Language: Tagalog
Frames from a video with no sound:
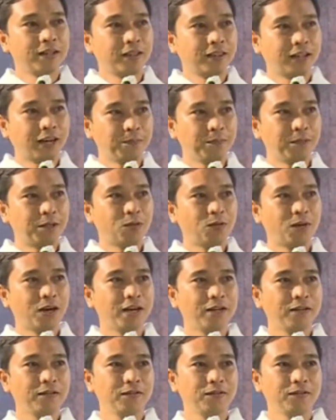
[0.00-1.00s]
number
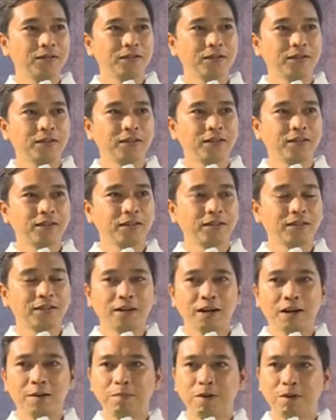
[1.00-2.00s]
one,
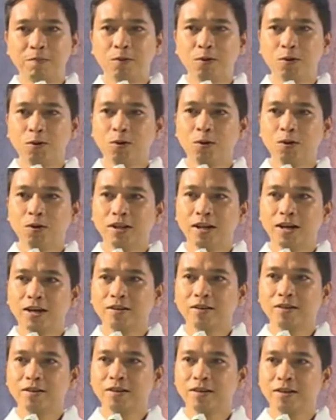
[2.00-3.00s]
ang pagbuo
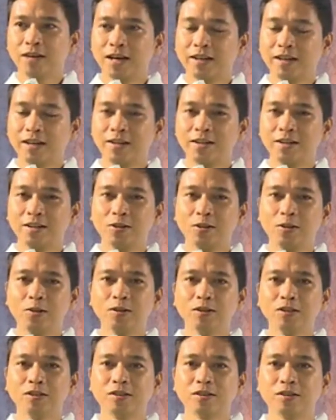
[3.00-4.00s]
ng kaharian ng
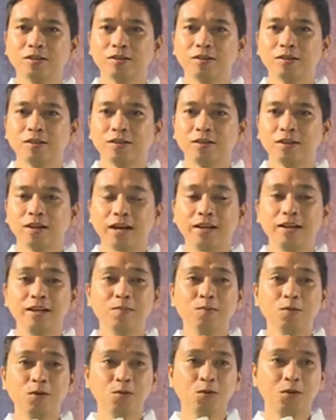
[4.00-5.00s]
Diyos ay
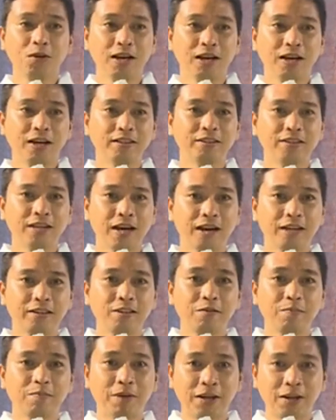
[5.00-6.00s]
nagmumula sa
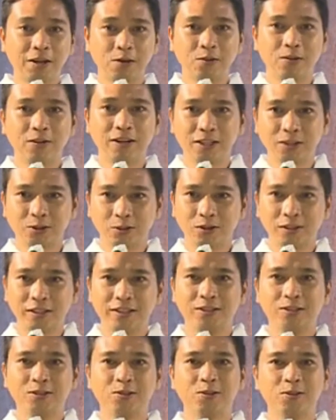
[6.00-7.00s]
ating Panginoong Heso
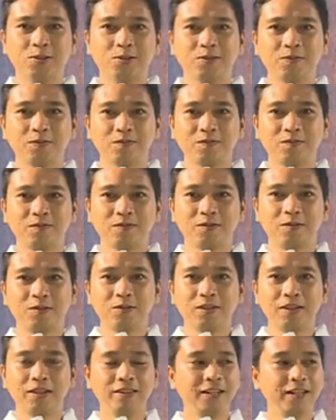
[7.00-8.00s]
Kristo.
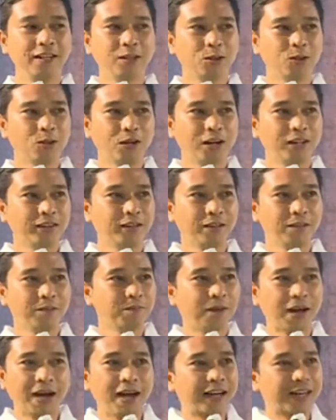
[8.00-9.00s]
No, hindi ito ating
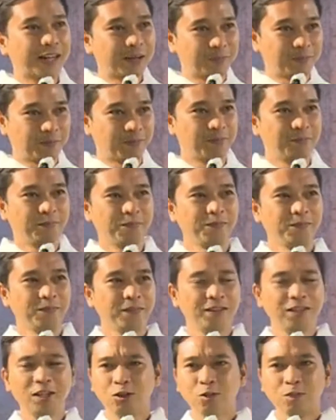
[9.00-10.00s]
pangarap.
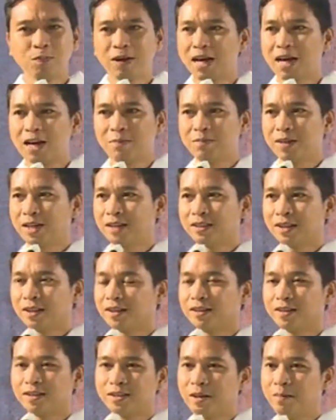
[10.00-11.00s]
Hindi ito pangarap ng isang
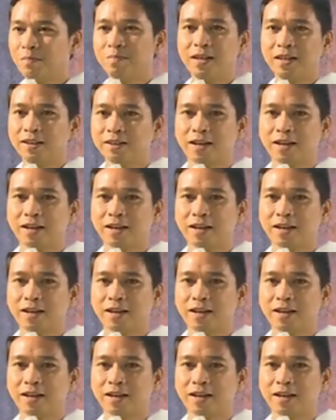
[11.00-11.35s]
simpleng